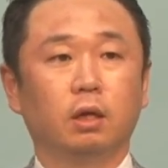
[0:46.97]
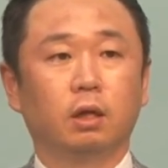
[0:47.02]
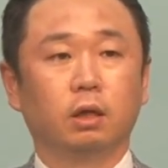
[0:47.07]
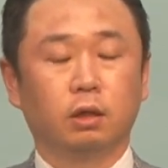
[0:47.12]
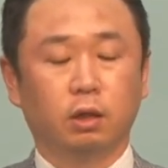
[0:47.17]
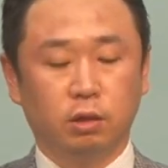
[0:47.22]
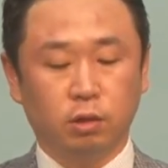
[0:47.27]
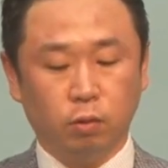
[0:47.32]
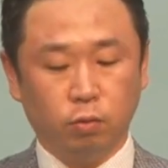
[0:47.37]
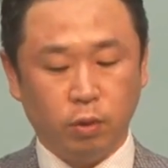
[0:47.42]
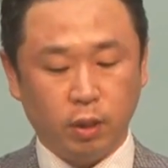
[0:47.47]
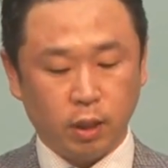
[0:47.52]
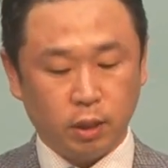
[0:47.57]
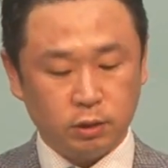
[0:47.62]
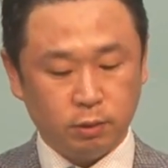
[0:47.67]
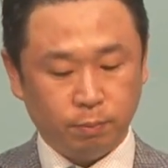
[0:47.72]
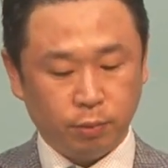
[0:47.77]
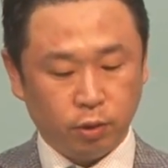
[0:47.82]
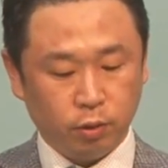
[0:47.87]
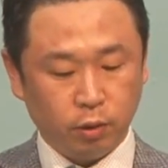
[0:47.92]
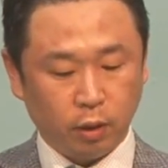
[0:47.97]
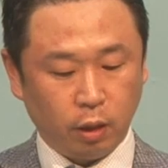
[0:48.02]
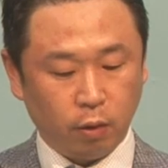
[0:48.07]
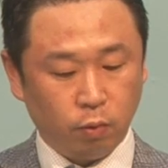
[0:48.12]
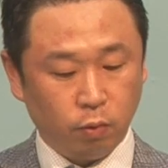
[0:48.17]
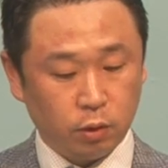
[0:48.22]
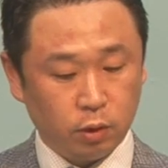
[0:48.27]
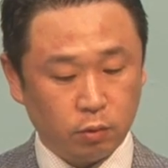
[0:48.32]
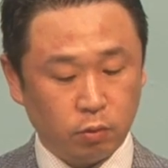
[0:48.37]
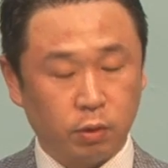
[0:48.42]
그래서 우리가 시편
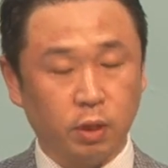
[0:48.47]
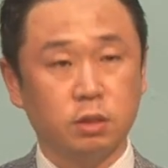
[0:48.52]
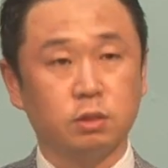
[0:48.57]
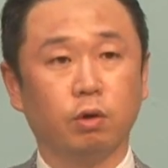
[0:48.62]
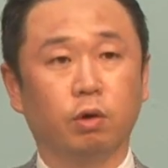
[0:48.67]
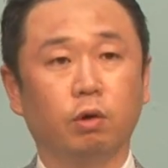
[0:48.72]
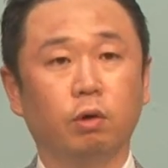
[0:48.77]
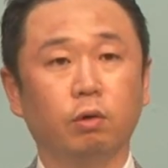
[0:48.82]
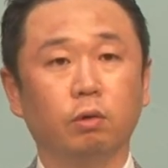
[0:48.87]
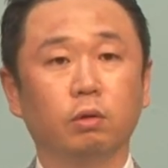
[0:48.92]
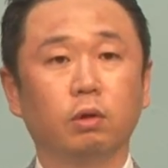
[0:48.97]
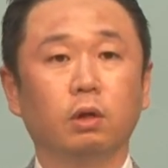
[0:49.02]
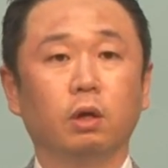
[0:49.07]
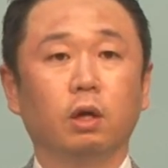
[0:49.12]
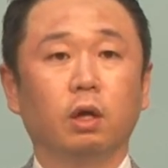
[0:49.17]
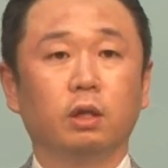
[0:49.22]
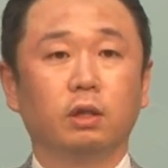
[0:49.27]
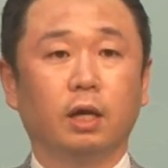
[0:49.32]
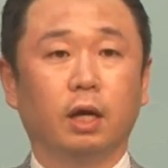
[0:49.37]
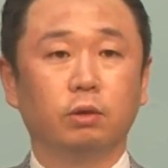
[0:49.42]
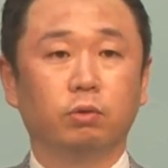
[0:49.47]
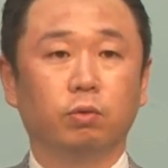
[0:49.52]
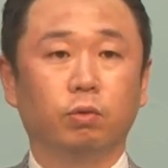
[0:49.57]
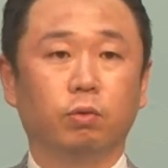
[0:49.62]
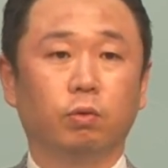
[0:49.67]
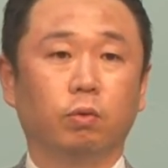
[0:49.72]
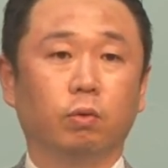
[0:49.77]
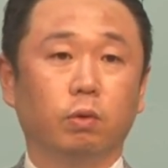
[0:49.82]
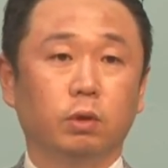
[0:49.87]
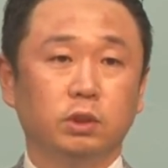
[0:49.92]
내용을 통해서
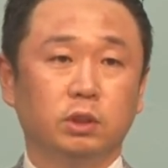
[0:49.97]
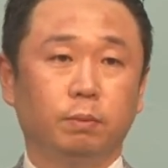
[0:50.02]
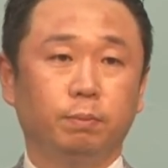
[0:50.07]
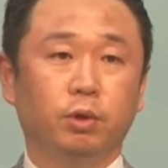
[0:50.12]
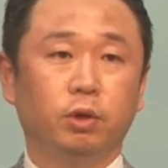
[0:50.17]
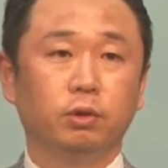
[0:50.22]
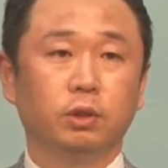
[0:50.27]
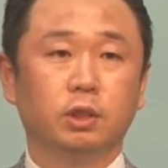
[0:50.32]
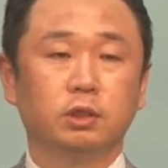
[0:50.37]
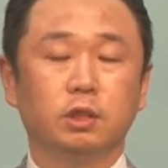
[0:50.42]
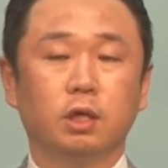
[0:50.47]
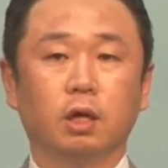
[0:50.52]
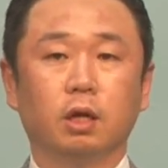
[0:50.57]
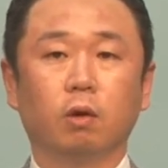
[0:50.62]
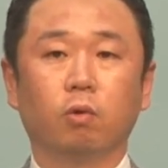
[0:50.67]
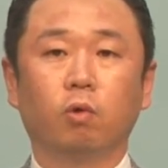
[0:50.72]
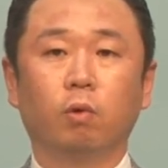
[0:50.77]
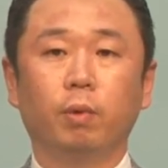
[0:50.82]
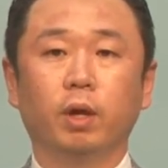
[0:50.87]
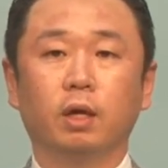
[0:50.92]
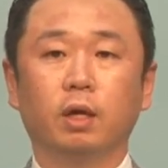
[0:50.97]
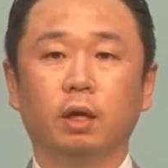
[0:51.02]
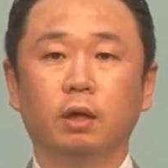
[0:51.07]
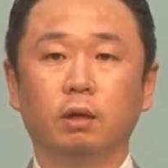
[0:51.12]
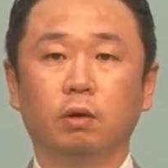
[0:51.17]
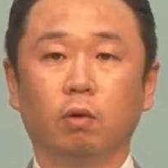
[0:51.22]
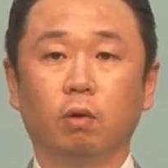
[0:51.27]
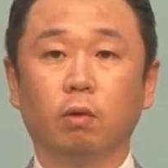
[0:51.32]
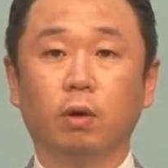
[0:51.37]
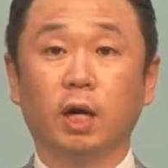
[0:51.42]
나도 시편 기자가
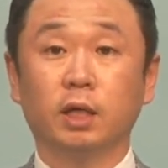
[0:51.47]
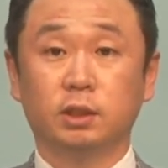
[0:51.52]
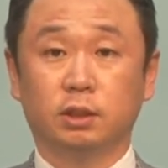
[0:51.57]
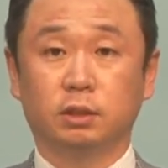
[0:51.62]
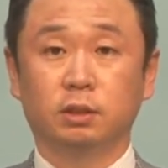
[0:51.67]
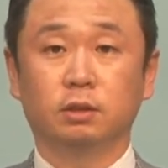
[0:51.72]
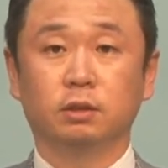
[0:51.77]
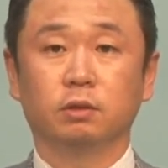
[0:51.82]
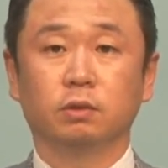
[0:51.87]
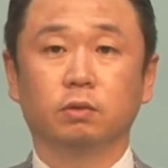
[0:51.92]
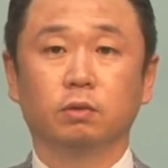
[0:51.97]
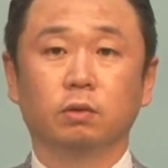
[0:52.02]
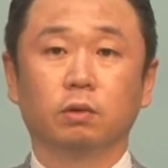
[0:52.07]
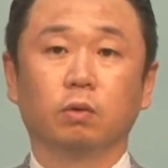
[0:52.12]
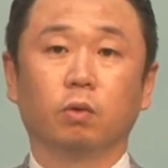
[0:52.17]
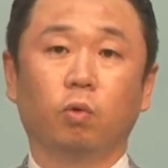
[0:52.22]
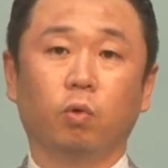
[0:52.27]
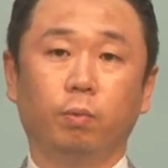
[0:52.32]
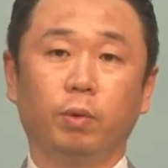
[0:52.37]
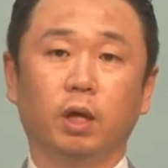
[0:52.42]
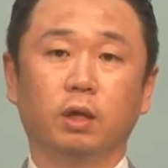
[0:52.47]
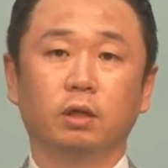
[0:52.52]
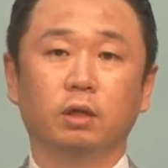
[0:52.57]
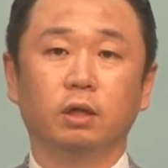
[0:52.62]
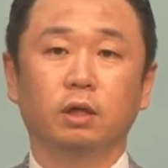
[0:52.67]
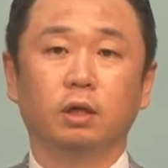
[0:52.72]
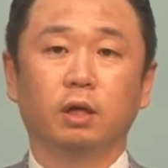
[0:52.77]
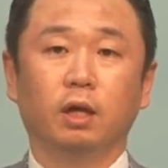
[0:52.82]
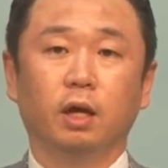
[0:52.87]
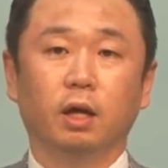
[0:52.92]
고백하는 것 같은
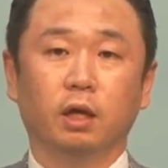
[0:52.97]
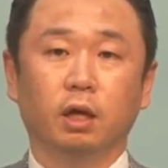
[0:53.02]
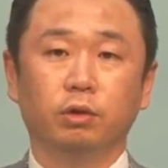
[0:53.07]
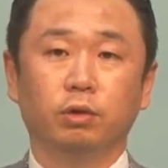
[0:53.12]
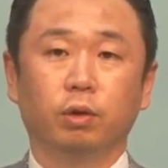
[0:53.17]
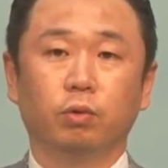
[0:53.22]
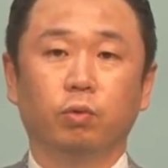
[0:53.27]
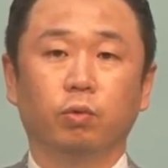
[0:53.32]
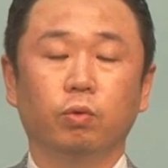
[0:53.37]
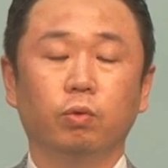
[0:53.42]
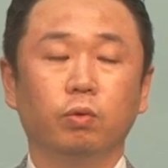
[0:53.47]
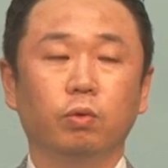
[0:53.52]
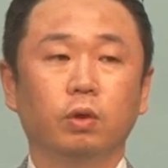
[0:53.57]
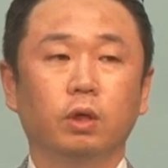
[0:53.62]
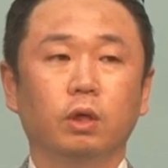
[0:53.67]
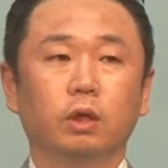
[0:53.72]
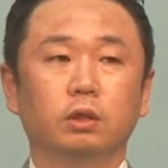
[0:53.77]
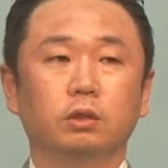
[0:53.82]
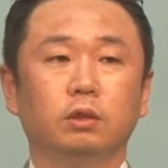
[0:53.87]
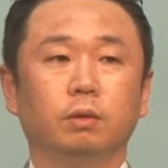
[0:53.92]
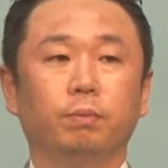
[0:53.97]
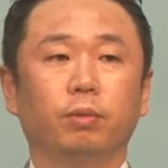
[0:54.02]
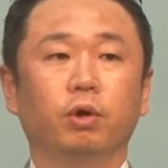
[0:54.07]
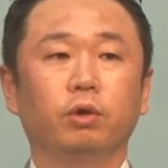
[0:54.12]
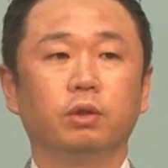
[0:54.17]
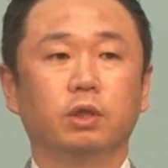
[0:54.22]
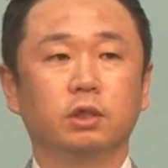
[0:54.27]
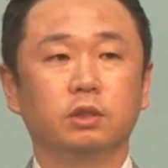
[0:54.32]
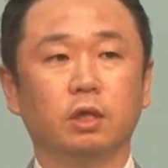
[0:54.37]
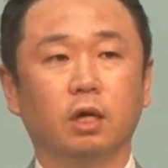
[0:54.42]
고백을 하게 되고
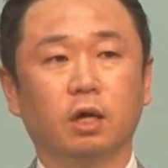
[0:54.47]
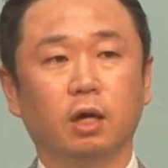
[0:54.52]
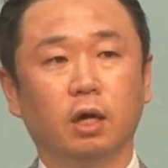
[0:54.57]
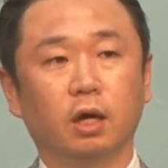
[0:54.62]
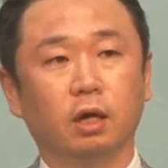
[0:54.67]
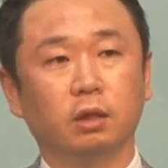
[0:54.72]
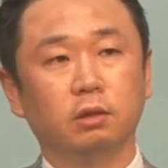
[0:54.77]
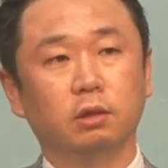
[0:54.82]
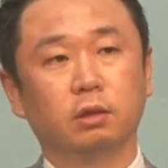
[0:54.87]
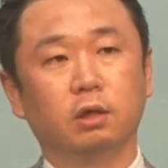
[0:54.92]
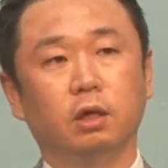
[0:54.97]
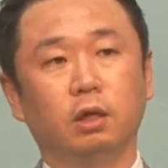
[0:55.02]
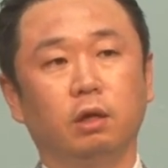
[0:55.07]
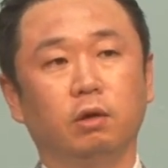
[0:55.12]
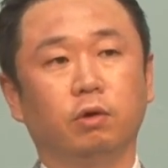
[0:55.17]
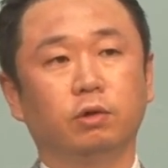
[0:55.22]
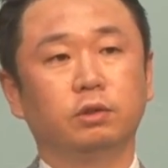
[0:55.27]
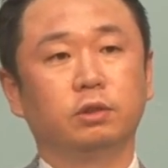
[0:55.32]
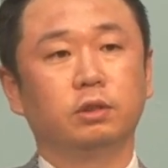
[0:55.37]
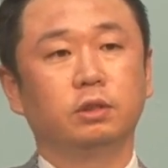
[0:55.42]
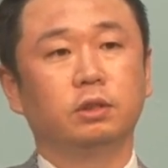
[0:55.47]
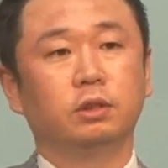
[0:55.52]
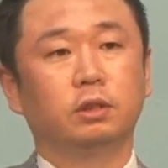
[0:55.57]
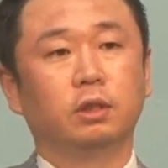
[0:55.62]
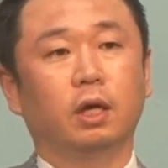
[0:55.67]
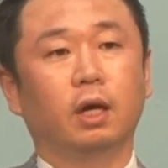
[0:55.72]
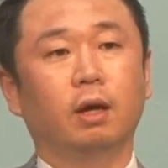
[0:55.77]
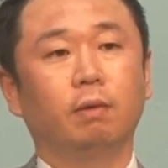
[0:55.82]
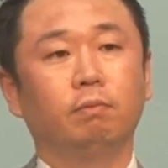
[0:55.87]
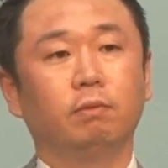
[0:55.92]
시편 기자가 느끼는 것을
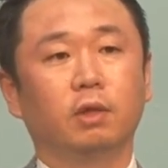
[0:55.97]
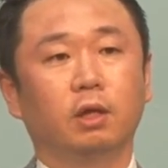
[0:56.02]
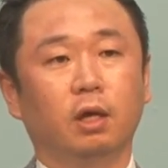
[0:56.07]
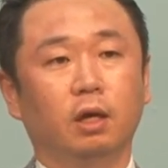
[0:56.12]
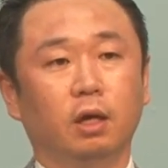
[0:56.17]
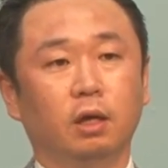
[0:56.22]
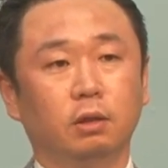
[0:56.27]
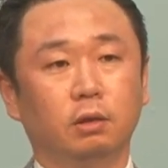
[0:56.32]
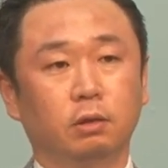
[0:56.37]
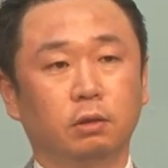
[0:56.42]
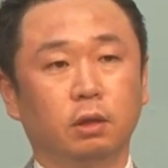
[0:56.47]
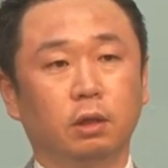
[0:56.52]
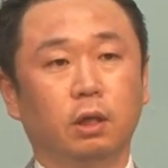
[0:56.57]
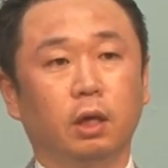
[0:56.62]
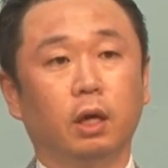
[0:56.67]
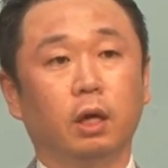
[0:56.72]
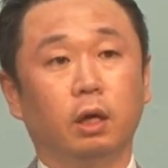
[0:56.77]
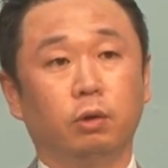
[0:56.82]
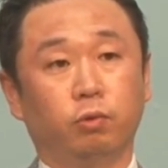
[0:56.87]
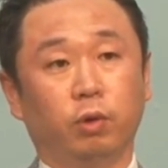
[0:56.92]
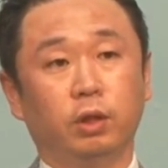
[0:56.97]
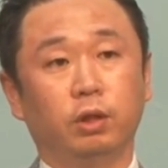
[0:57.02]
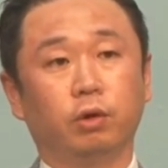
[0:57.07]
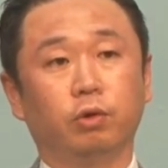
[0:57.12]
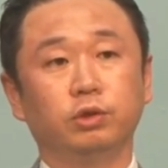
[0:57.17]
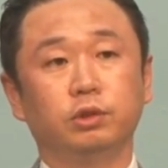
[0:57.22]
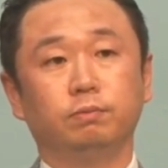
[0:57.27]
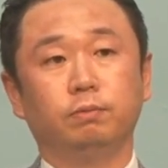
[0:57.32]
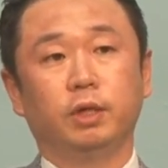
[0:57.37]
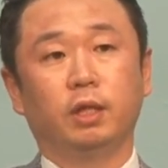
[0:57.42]
함께 느끼게 되는
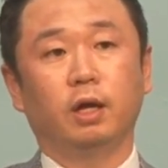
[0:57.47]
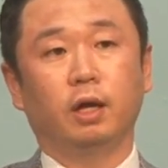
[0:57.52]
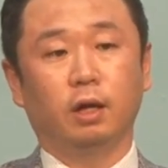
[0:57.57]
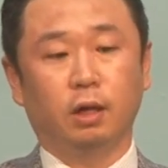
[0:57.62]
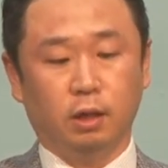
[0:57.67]
것입니다.